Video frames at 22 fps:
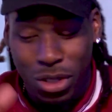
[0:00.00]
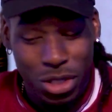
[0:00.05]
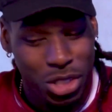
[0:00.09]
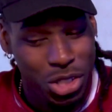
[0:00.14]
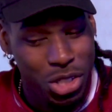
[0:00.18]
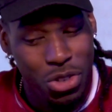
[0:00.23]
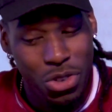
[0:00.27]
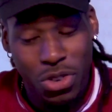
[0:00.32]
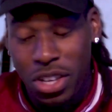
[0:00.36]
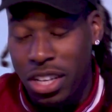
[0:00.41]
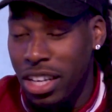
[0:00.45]

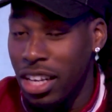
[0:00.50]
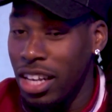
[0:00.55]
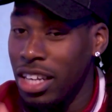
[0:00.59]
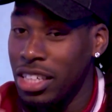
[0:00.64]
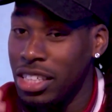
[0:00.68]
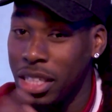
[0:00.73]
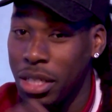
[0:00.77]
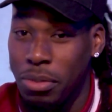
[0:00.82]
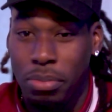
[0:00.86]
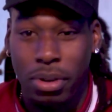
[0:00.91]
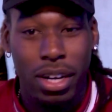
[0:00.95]
continuez,
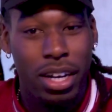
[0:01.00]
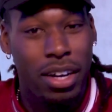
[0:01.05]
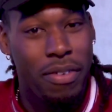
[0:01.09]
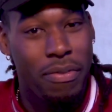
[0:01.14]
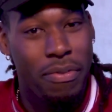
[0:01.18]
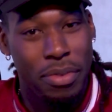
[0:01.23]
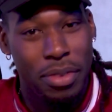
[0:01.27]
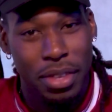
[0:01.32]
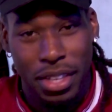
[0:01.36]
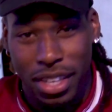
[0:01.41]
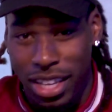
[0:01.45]
lâchez pas.
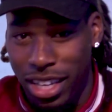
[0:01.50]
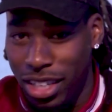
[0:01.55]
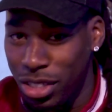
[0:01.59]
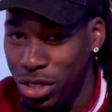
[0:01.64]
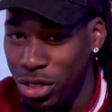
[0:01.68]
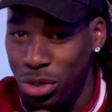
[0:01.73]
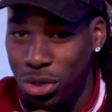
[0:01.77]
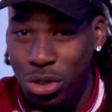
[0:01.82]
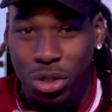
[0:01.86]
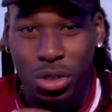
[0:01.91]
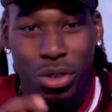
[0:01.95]
Et un
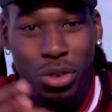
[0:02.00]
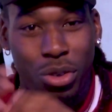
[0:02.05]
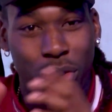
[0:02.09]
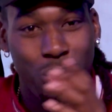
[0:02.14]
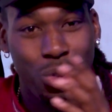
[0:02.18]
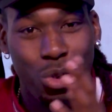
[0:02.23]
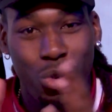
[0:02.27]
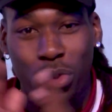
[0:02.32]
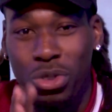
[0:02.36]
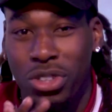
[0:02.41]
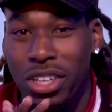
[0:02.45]
jour,
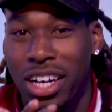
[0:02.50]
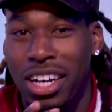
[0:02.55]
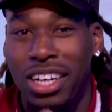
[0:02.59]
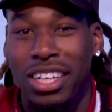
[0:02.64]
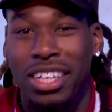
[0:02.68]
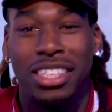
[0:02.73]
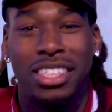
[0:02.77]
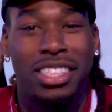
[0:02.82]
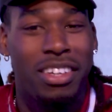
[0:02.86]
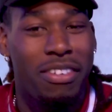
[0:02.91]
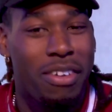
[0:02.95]
tôt ou
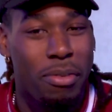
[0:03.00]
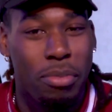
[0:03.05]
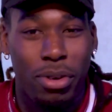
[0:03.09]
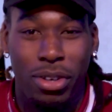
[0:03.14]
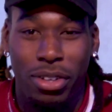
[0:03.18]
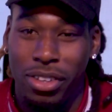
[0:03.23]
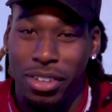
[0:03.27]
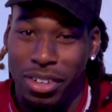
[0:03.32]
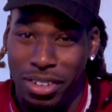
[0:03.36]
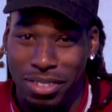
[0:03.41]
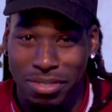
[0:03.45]
tard, ça va
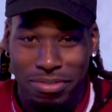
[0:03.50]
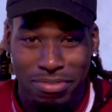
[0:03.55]
prendre.